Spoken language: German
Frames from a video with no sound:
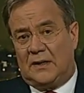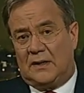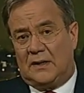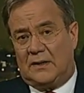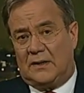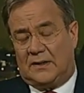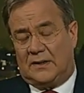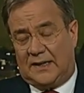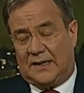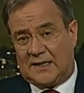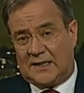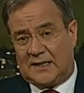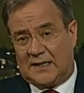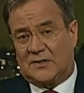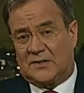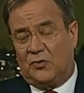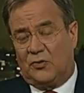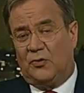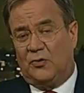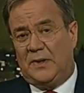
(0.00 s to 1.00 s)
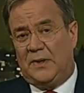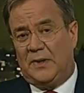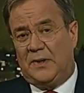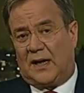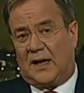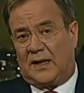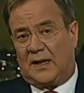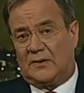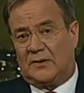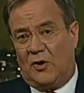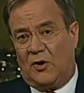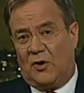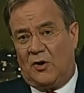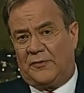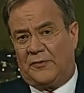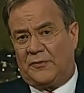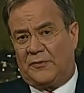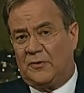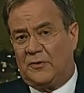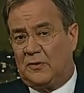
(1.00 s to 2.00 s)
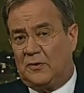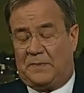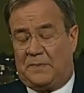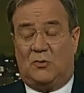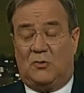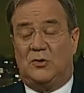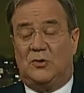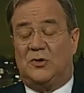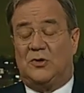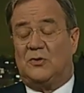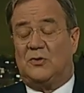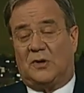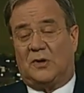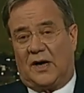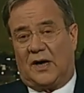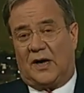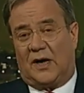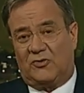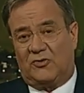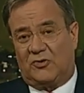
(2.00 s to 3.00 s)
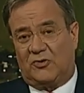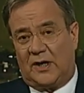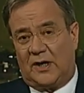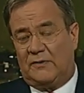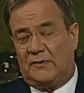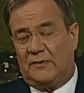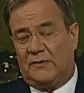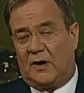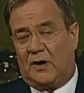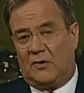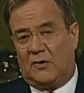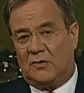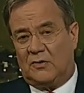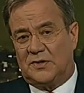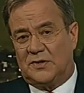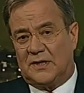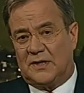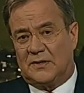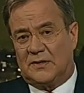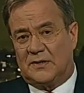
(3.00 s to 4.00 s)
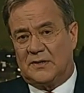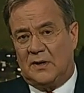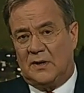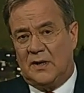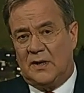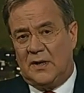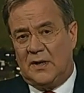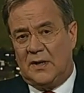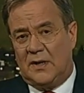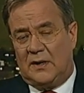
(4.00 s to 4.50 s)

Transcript: Äh, die Gastronomie hat geöffnet, bei uns unter ganz strengen Voraussetzungen.